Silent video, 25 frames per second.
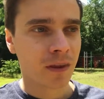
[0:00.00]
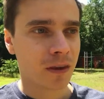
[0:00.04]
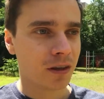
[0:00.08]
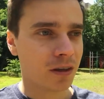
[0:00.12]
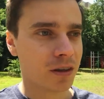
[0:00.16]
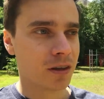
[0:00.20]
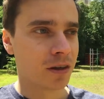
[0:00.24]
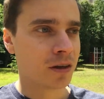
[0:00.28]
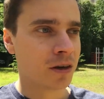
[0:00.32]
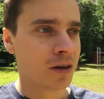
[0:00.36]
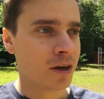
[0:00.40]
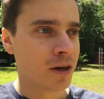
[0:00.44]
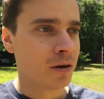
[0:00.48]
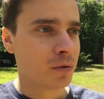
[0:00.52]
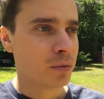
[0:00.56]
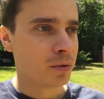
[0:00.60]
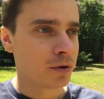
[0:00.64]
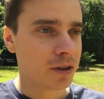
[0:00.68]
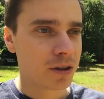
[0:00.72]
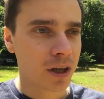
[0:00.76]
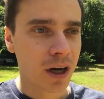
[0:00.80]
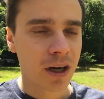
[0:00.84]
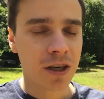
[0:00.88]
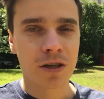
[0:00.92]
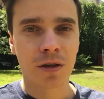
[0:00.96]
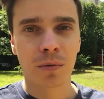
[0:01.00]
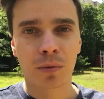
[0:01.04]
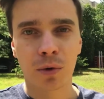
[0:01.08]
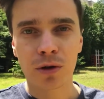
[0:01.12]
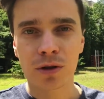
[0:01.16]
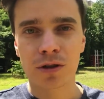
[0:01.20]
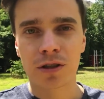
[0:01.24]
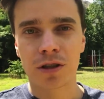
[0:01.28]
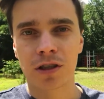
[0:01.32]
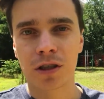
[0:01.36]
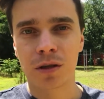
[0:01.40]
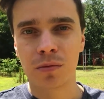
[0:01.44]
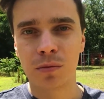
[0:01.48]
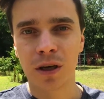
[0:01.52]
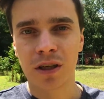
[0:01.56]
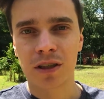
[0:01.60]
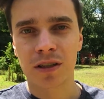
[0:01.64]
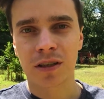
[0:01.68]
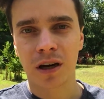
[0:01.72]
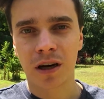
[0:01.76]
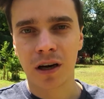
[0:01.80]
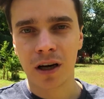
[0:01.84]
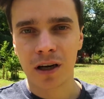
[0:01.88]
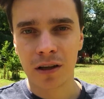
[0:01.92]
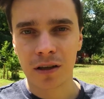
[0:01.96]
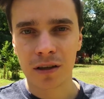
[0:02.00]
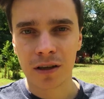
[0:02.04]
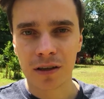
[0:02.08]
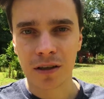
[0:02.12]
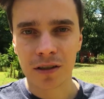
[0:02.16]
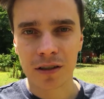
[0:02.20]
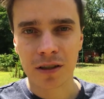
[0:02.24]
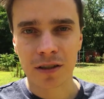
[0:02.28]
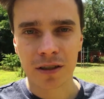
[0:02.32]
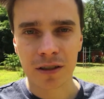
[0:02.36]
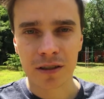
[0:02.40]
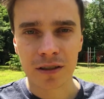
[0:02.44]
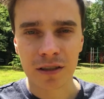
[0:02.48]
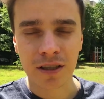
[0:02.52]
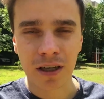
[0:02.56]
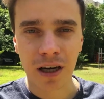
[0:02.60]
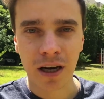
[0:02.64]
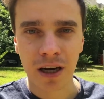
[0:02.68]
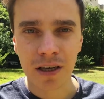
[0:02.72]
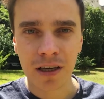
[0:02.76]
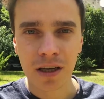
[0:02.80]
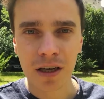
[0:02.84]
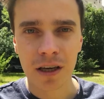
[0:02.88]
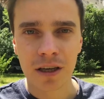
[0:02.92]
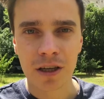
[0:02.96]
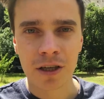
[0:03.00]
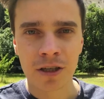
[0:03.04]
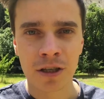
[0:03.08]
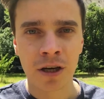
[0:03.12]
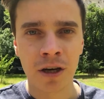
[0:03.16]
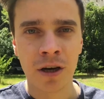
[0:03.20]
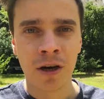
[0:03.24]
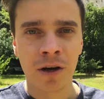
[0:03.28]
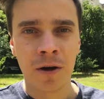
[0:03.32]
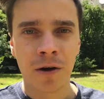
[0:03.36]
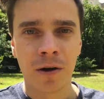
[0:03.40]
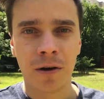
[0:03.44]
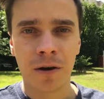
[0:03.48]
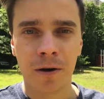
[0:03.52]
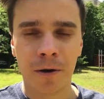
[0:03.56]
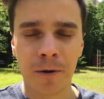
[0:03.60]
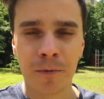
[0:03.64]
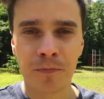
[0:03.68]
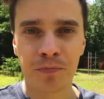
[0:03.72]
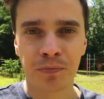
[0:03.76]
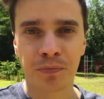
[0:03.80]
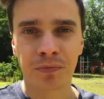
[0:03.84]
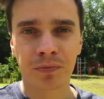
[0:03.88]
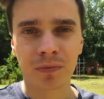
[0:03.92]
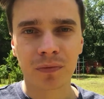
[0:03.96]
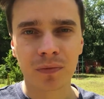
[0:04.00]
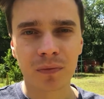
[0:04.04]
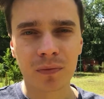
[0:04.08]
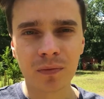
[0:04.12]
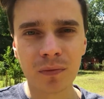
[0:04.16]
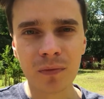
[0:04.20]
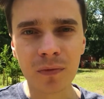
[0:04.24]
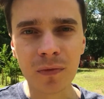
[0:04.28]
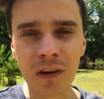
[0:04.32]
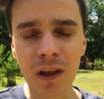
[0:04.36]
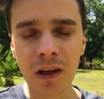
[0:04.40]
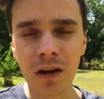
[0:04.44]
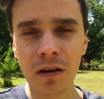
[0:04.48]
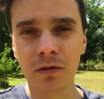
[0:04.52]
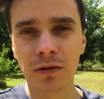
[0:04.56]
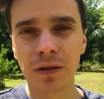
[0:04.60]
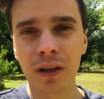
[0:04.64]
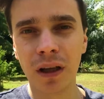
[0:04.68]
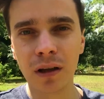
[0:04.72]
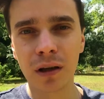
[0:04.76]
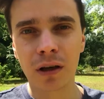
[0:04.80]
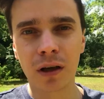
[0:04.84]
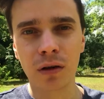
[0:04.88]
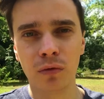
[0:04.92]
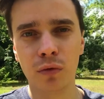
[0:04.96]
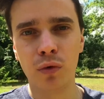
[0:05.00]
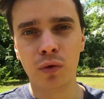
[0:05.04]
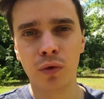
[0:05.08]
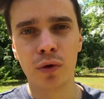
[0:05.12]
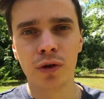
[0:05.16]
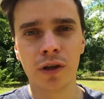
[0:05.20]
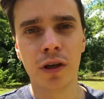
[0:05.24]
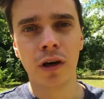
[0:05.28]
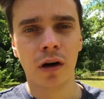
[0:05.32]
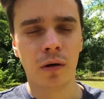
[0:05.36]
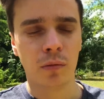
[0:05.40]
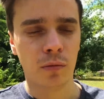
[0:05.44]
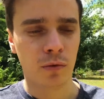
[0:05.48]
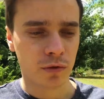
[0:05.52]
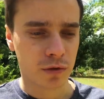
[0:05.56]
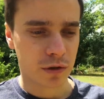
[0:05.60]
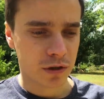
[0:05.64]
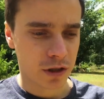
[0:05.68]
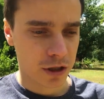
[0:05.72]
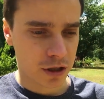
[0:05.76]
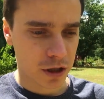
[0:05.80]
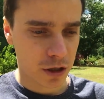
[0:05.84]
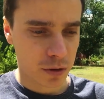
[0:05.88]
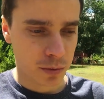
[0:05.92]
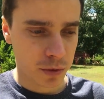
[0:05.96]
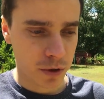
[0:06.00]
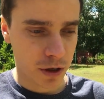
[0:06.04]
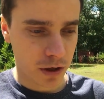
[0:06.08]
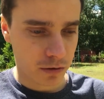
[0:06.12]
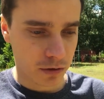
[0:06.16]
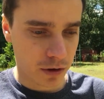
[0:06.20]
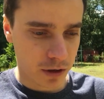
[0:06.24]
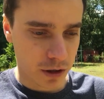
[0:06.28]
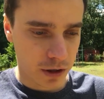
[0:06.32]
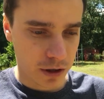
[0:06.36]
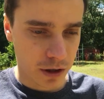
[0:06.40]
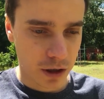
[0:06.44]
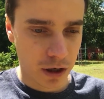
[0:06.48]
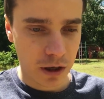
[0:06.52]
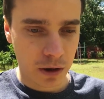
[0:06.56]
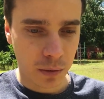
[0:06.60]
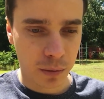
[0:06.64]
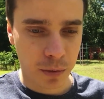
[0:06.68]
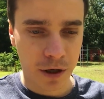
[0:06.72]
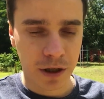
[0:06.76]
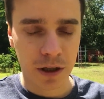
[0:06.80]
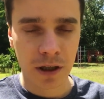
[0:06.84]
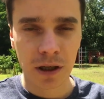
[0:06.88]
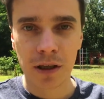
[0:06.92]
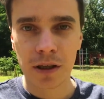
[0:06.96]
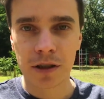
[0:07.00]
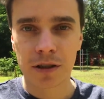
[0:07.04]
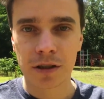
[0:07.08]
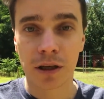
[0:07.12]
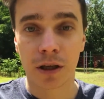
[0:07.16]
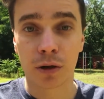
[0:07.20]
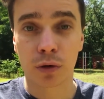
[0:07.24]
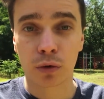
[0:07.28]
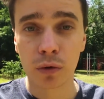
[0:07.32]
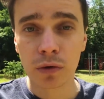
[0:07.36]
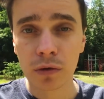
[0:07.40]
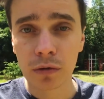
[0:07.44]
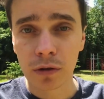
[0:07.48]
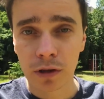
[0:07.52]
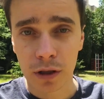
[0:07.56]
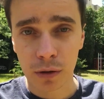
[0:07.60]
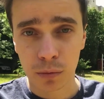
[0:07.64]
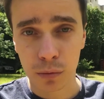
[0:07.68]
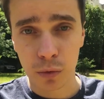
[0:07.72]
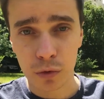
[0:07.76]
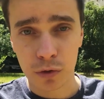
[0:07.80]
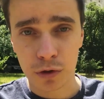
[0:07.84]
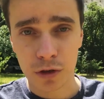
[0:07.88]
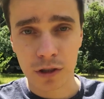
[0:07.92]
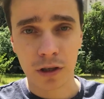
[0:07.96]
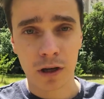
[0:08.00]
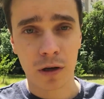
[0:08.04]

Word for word: Ты иначе просто себя зага э, загоняешь э, в долговую яму. Значит, первое, да, определиться, откуда ты будешь